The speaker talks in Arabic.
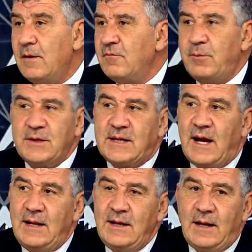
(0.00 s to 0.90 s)

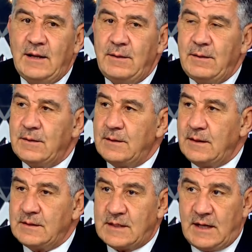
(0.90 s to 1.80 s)
فبالتالي يعني
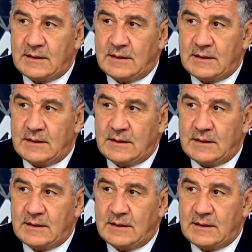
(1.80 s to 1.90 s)
اثاره